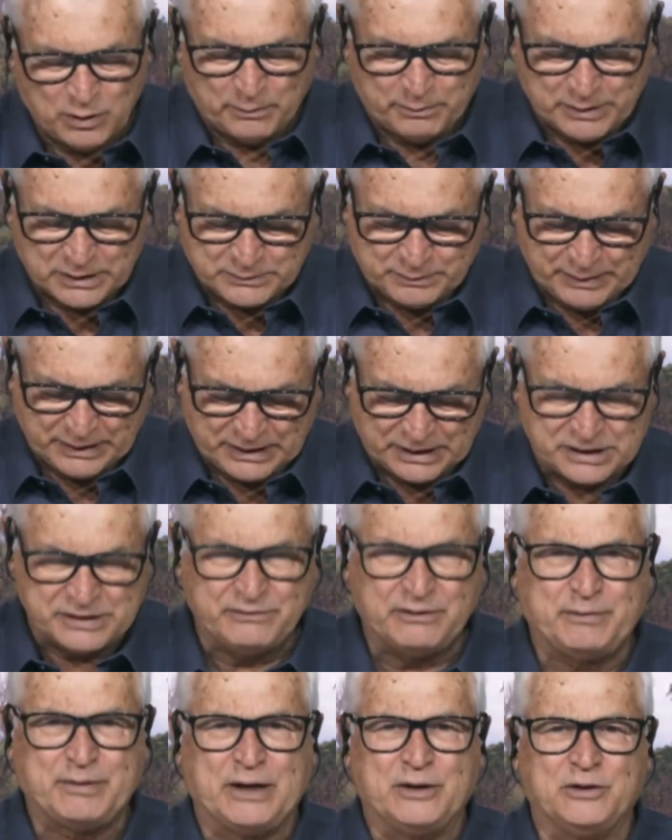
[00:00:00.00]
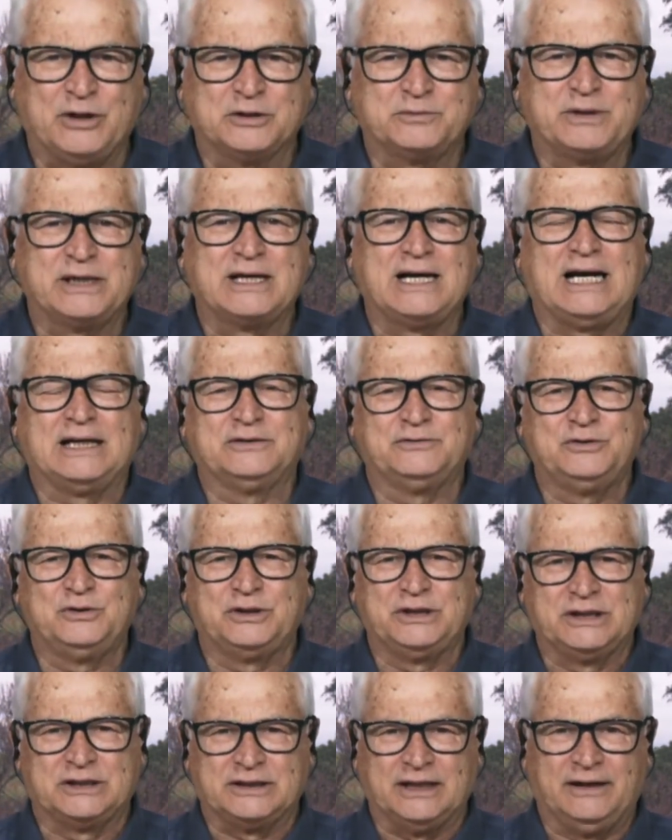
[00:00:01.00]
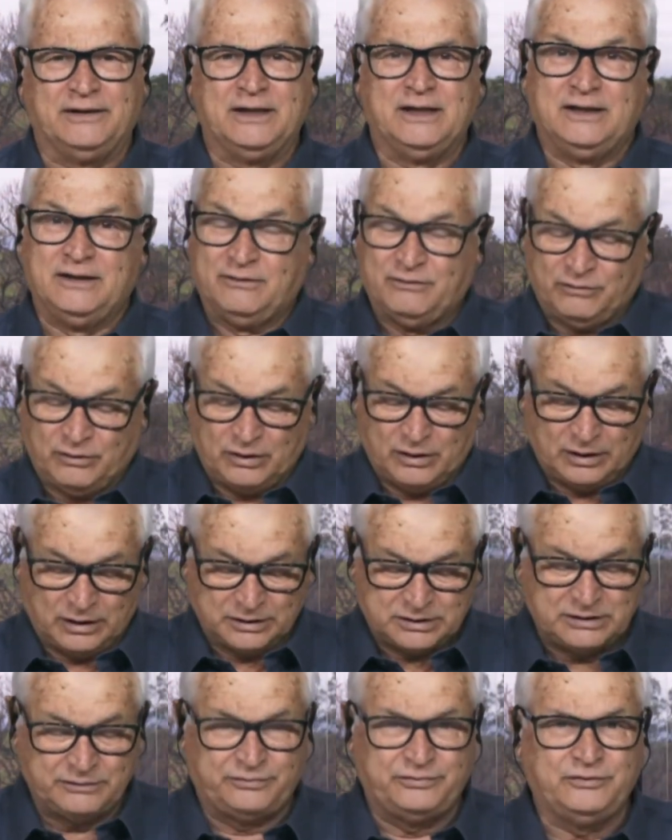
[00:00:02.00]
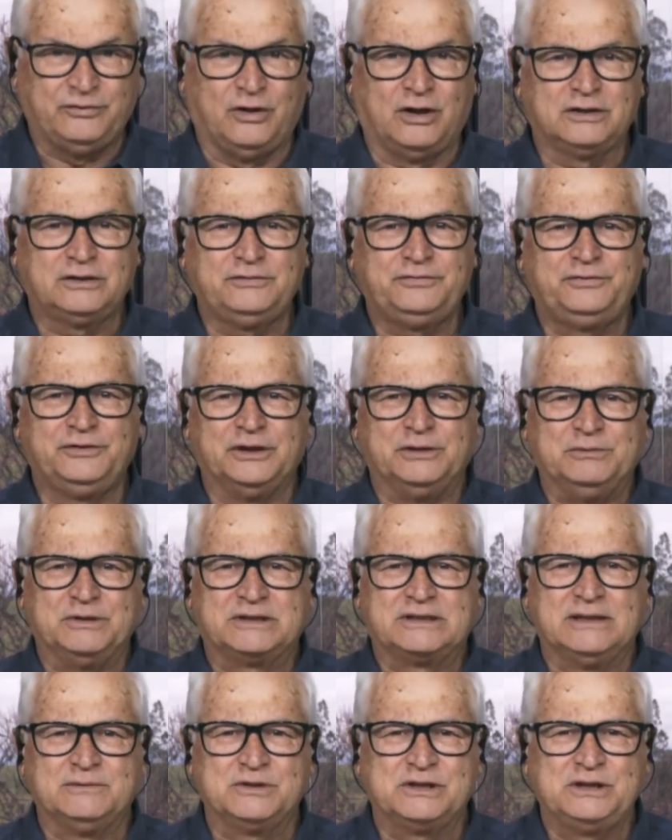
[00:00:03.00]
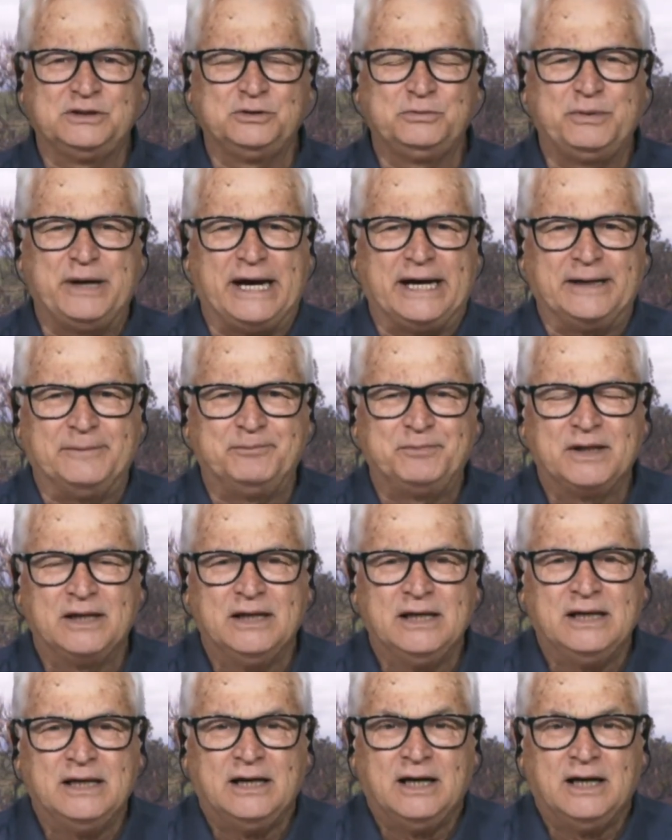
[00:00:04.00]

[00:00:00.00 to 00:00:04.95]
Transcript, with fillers: boa perspectiva para nós. Obrigado, viu, Rita? Volte, volte firme, estamos indo bem.